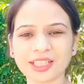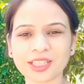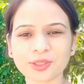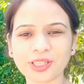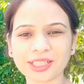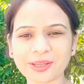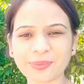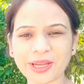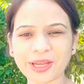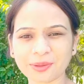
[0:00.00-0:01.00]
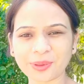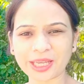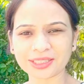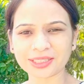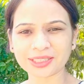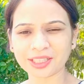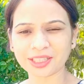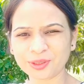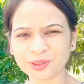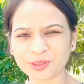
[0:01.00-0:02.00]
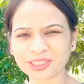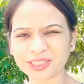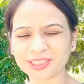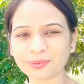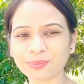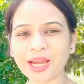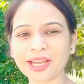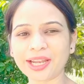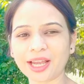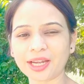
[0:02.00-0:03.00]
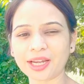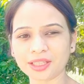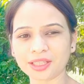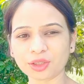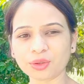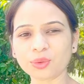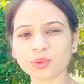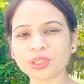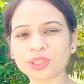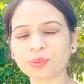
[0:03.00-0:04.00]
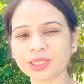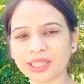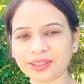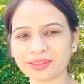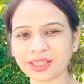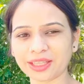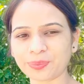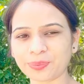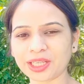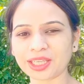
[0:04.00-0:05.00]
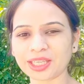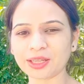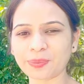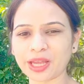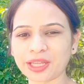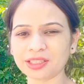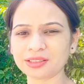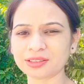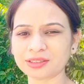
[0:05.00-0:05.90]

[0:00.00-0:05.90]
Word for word: इसको लगता है पानी की प्यास लग रही है इसने जीप बाहर निकाल रखी है तो लूसी को भी दे देते हैं पीने के लिए पानी